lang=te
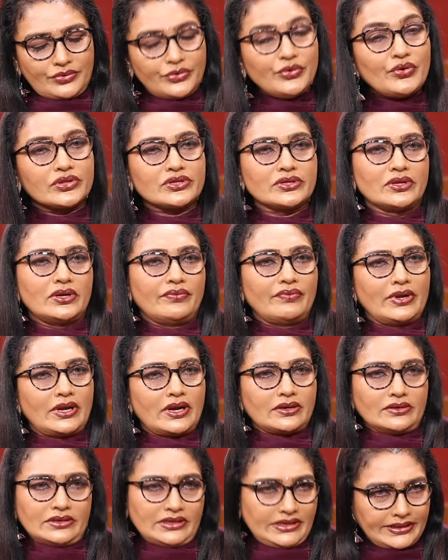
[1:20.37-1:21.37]
యుఎస్ఏలో
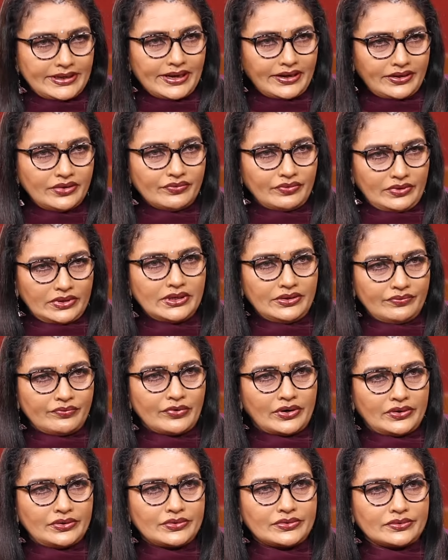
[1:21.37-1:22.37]
విన్నాను ఈ రెండు ఈ
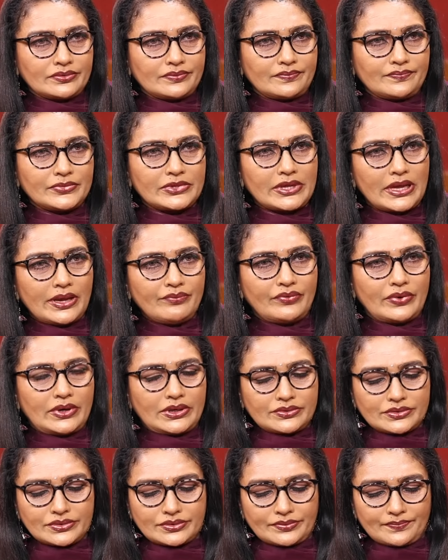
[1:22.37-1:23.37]
వర్డ్స్ సేమ్
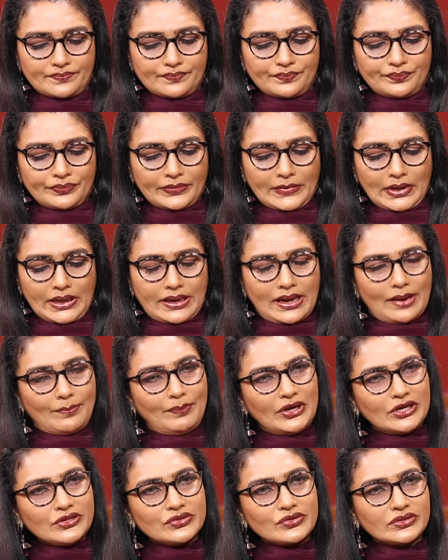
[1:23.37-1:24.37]
వర్డ్స్
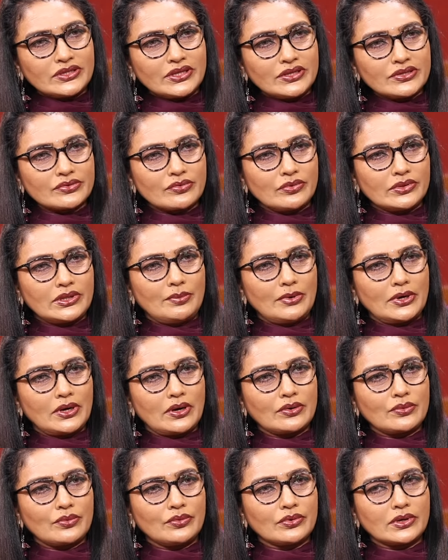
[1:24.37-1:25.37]
ఎప్పటి నుంచో తీసుకొద్దామని
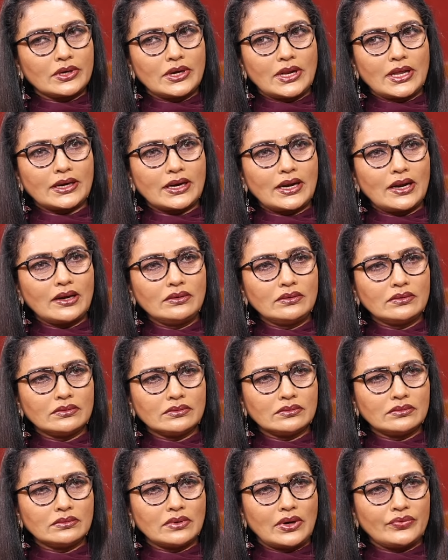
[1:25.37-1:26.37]
అనుకుంటున్నారు కానీ
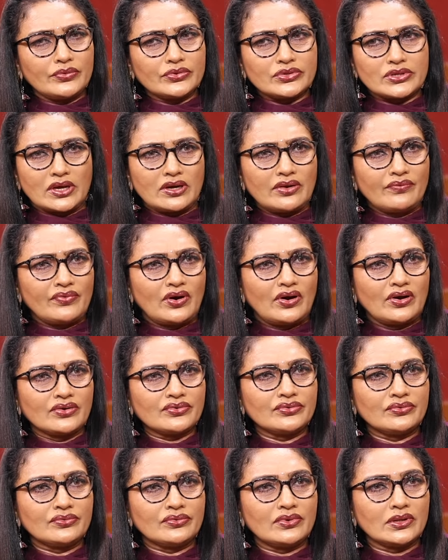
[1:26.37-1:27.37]
ఆవిడ చాలా
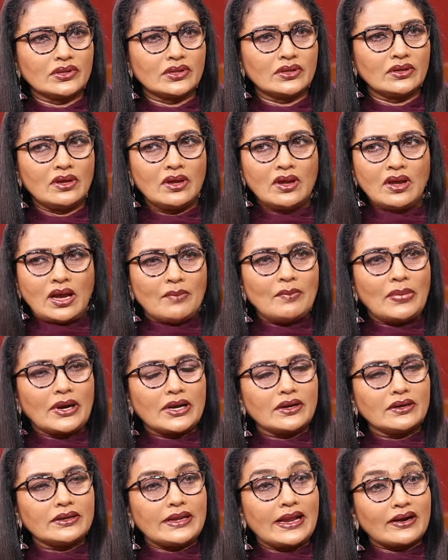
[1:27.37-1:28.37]
ఫాష్ ఉంటుంది
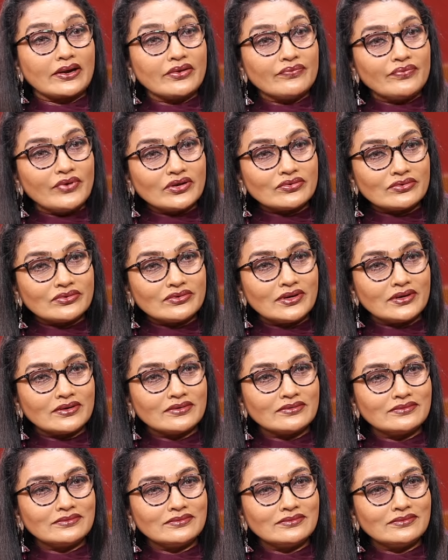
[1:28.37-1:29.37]
బట్ ఎక్కడ ఫాష్
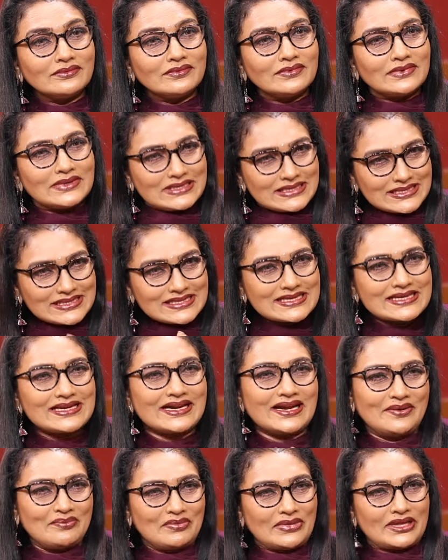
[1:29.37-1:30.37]
ఉంటాను
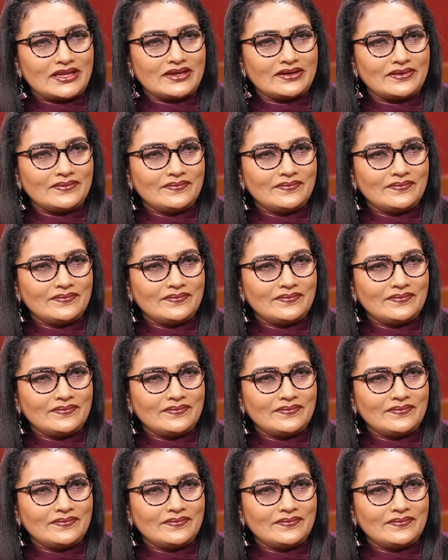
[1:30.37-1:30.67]
స్క్రీన్ మీద